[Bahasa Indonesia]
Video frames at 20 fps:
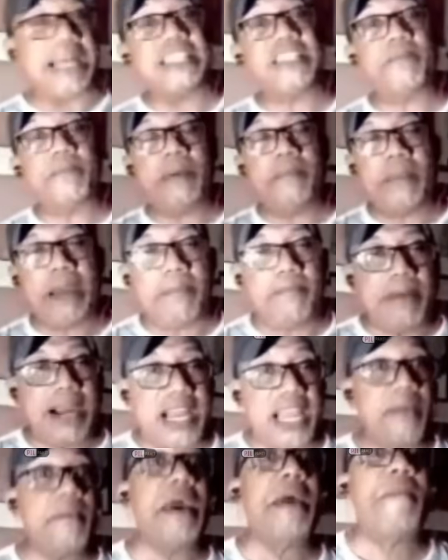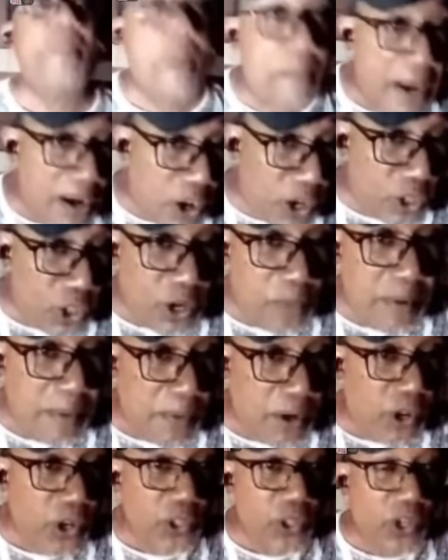baca Pak Bambang ya Bapak dokter
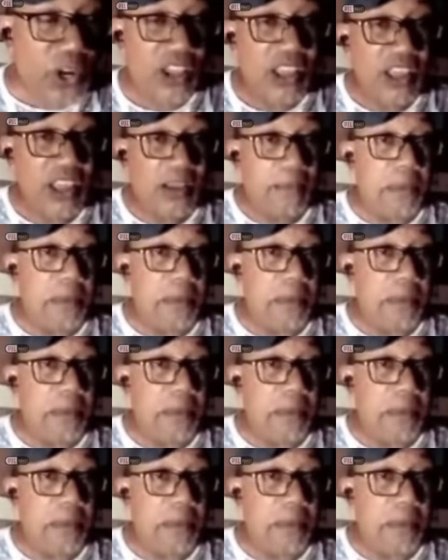Bapak dokter